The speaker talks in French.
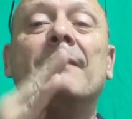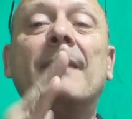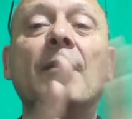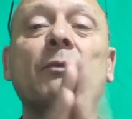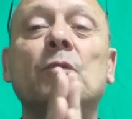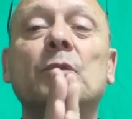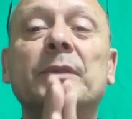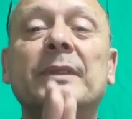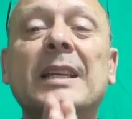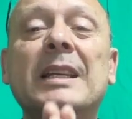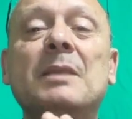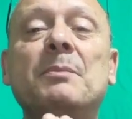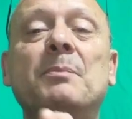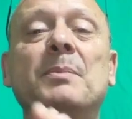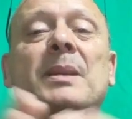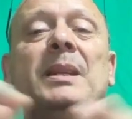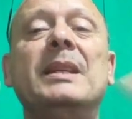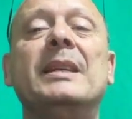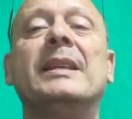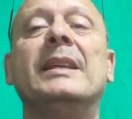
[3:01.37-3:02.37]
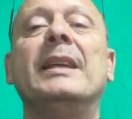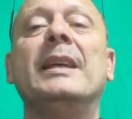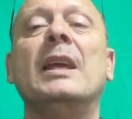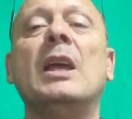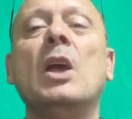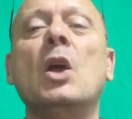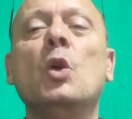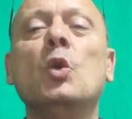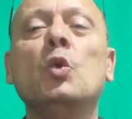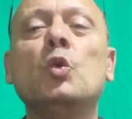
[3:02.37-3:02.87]
va vous expliquer
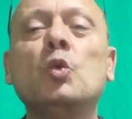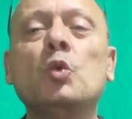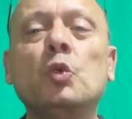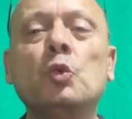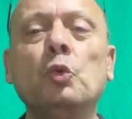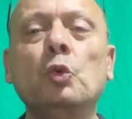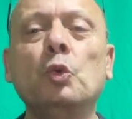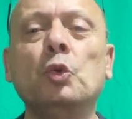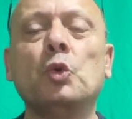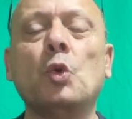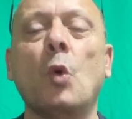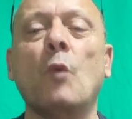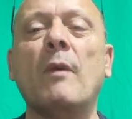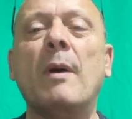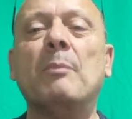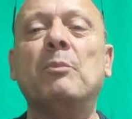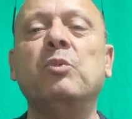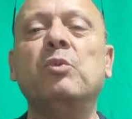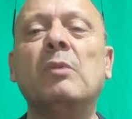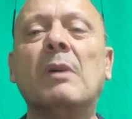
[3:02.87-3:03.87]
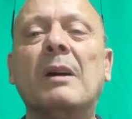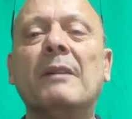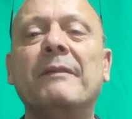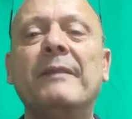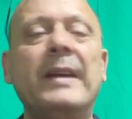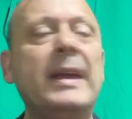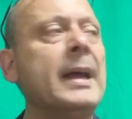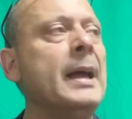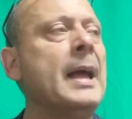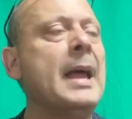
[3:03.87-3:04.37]
tout ce qu'on va pouvoir
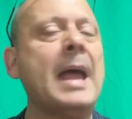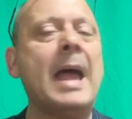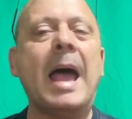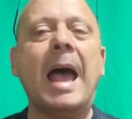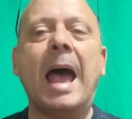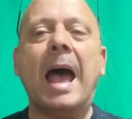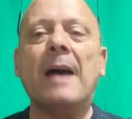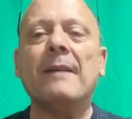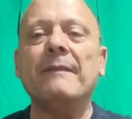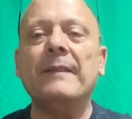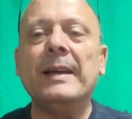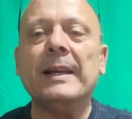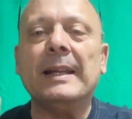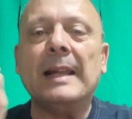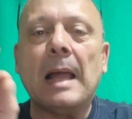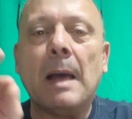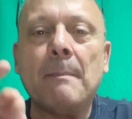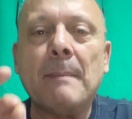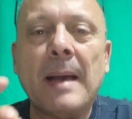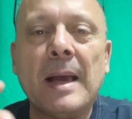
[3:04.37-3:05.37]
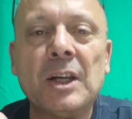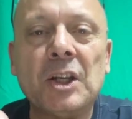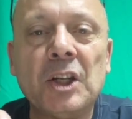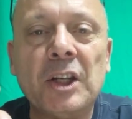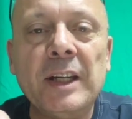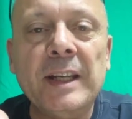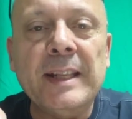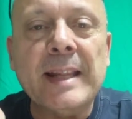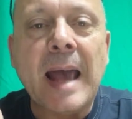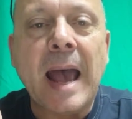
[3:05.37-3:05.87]
faire avec la
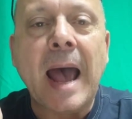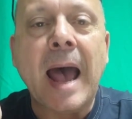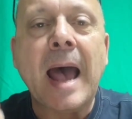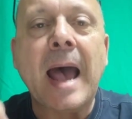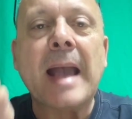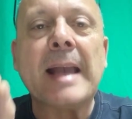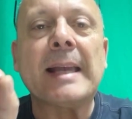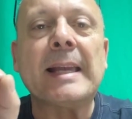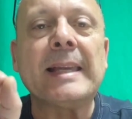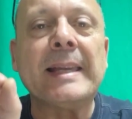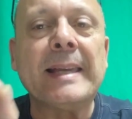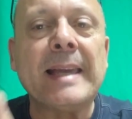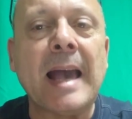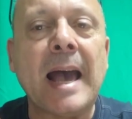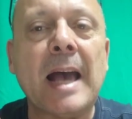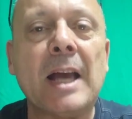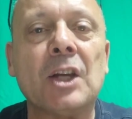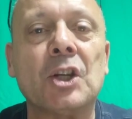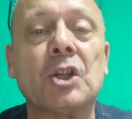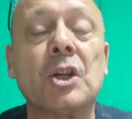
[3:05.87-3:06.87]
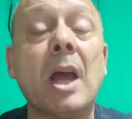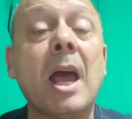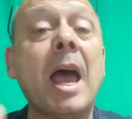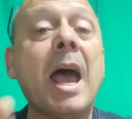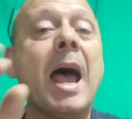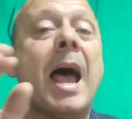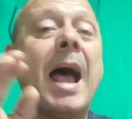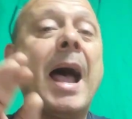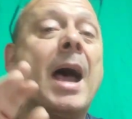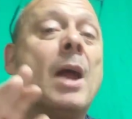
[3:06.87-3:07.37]
machine à
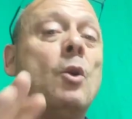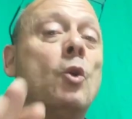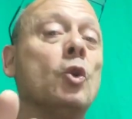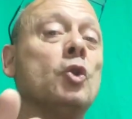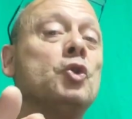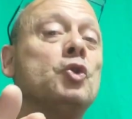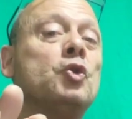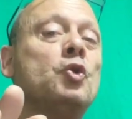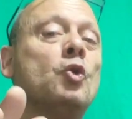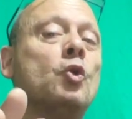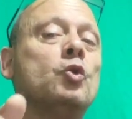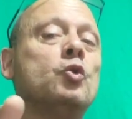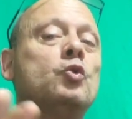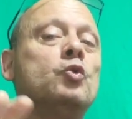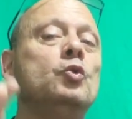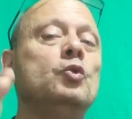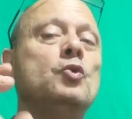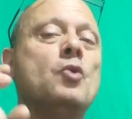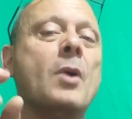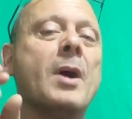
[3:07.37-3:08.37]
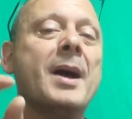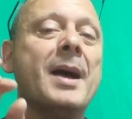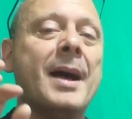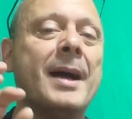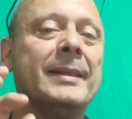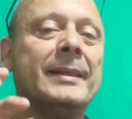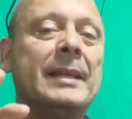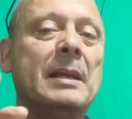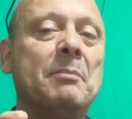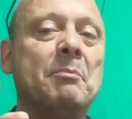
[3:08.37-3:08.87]
alors surtout, ne
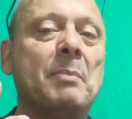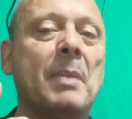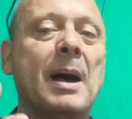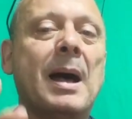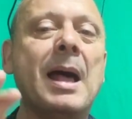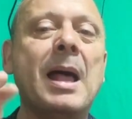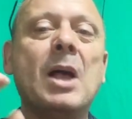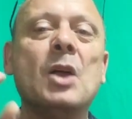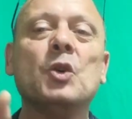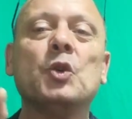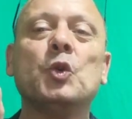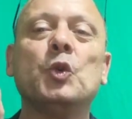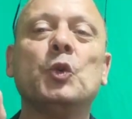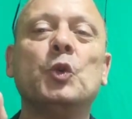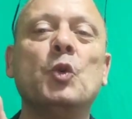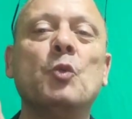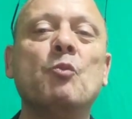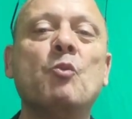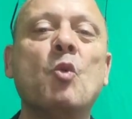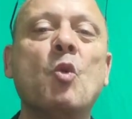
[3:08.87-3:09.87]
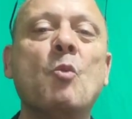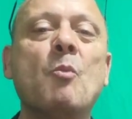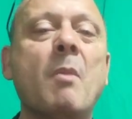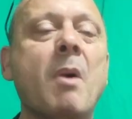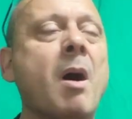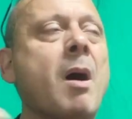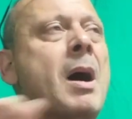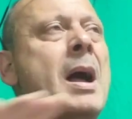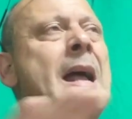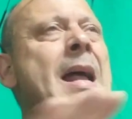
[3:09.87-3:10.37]
ratez pas ce
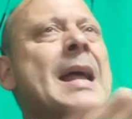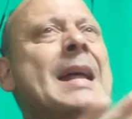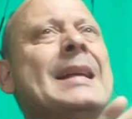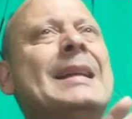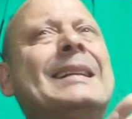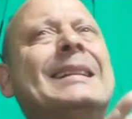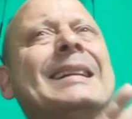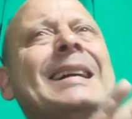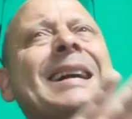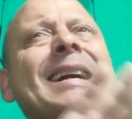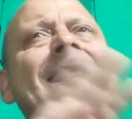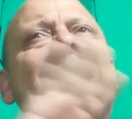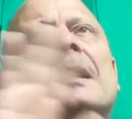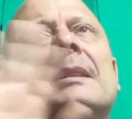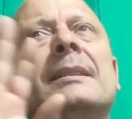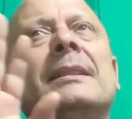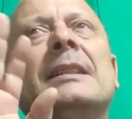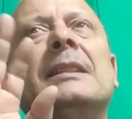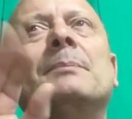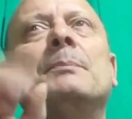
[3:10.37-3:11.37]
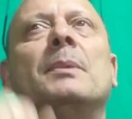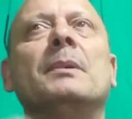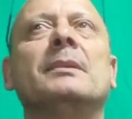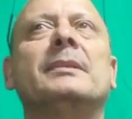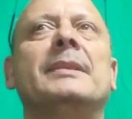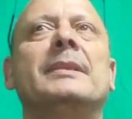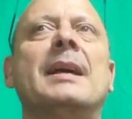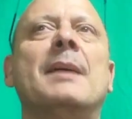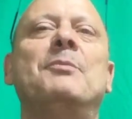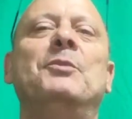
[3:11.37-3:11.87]
moment
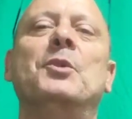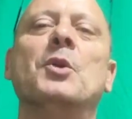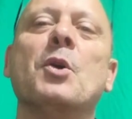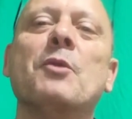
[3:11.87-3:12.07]
indispensable dans